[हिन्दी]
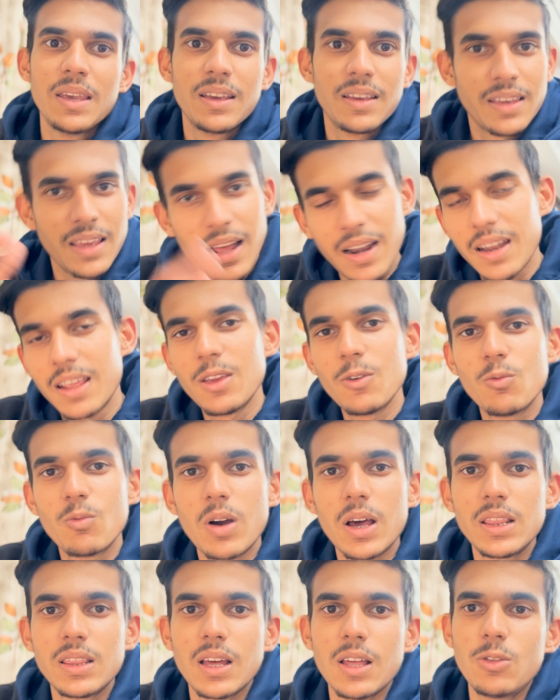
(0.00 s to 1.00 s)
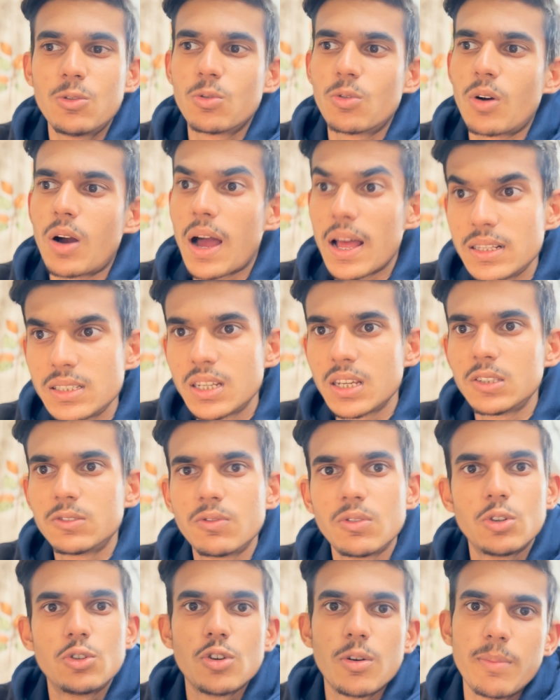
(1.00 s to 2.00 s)
या नहीं हुआ था तो आज के इस
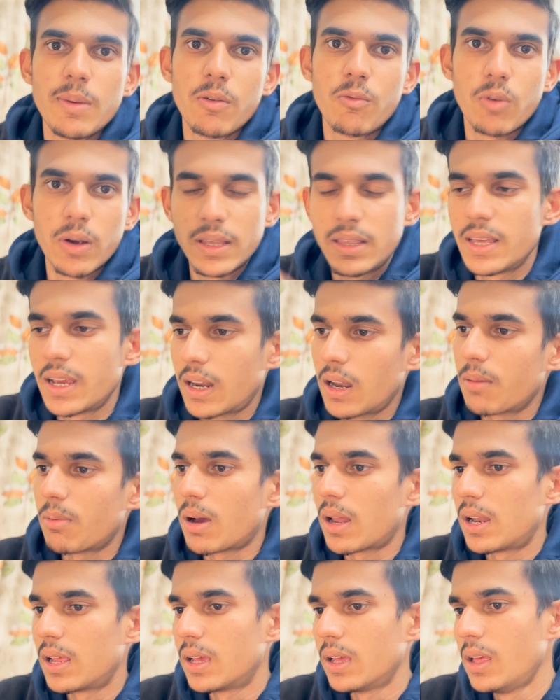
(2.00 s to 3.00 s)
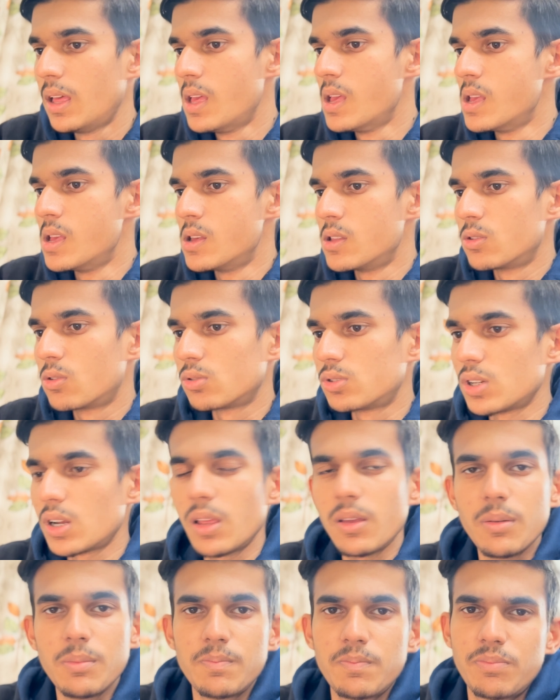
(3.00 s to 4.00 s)
वीडियो में वही देखने वाले हैं तो
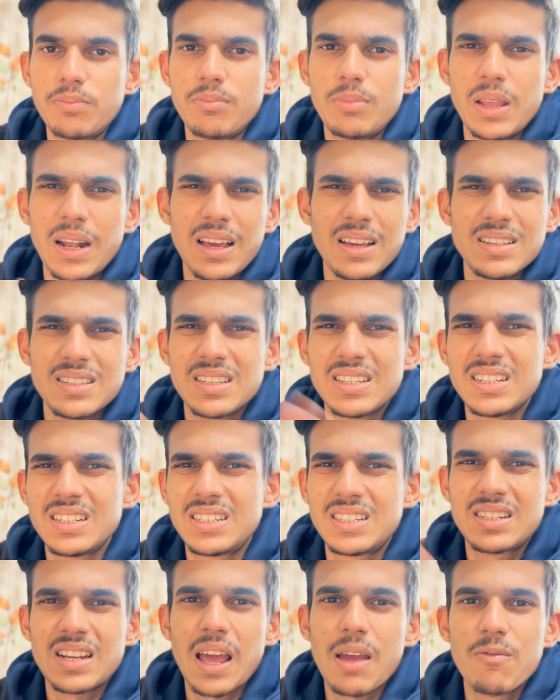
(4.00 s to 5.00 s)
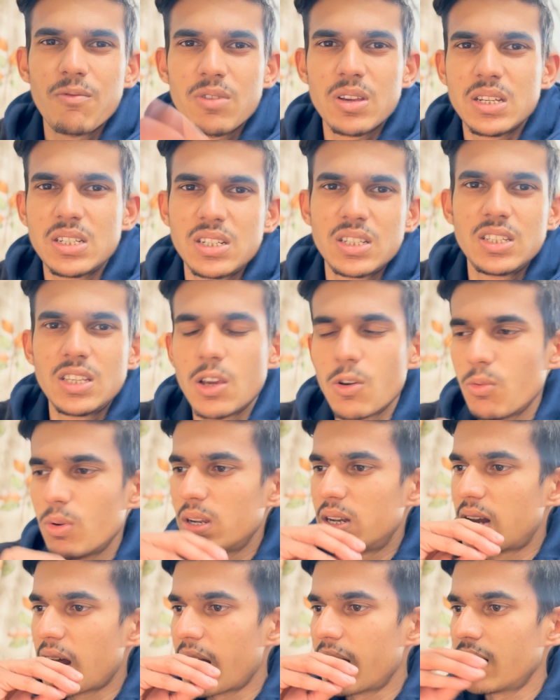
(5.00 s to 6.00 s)
चलिए बिना किसी टाइम वेस्ट किए हुए
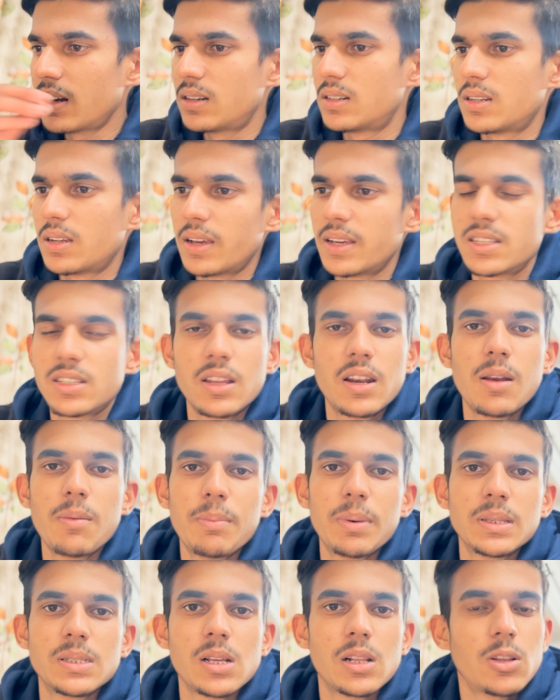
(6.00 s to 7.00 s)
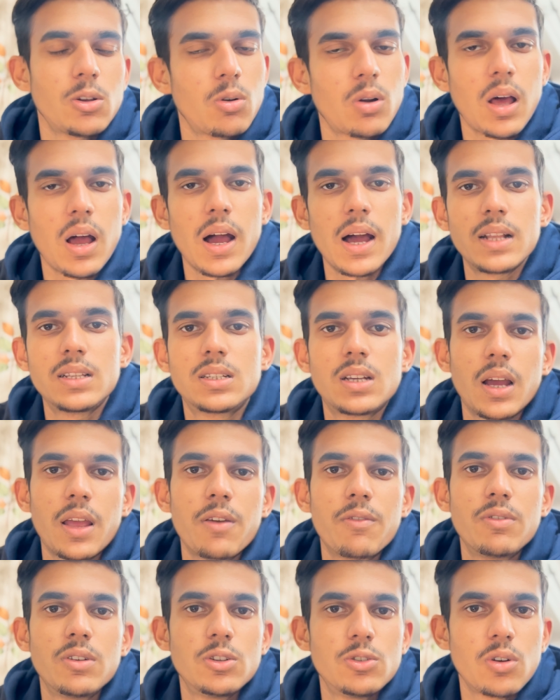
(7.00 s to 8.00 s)
डायरेक्ट स्क्रीन पे चलते हैं और आज का ये
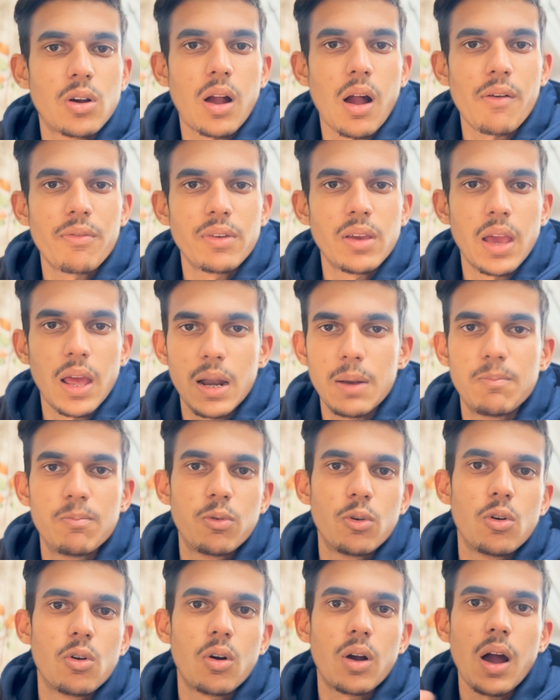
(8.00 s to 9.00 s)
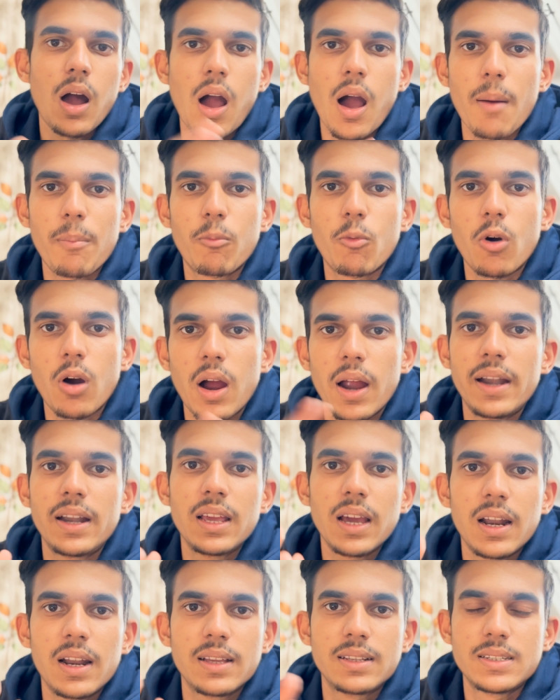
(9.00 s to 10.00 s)
वीडियो काफ़ी हेल्पफुल होगा आपको
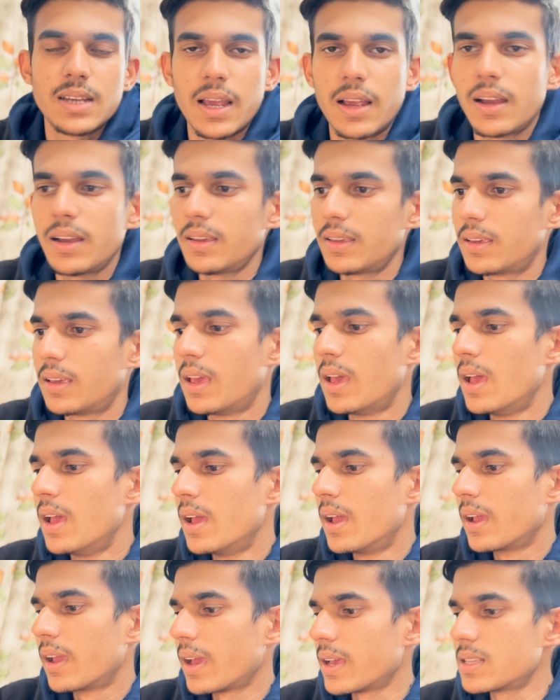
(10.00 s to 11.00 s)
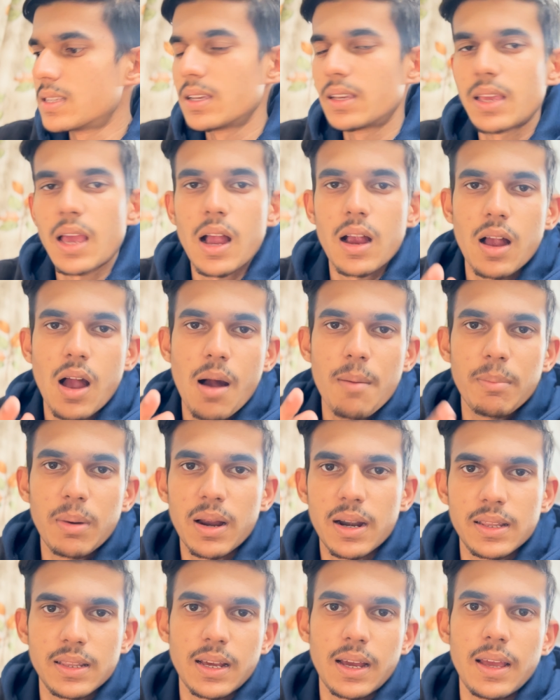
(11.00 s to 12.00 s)
आइडिया लग जाएगा कि कैसे क्या काम
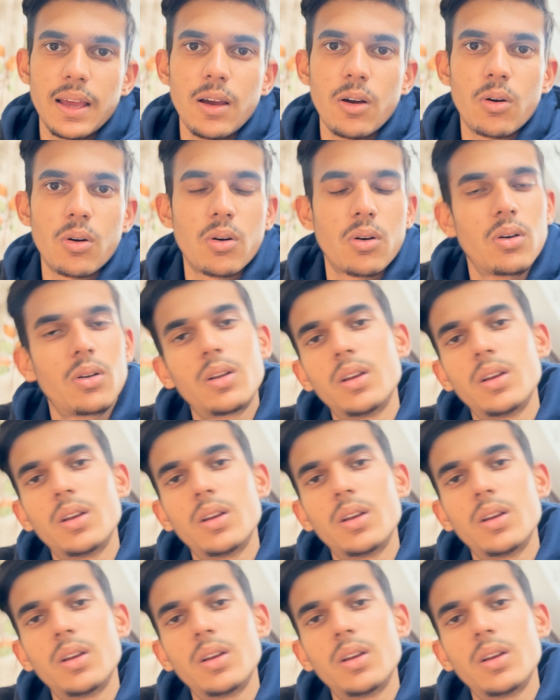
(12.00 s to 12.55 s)
करना है और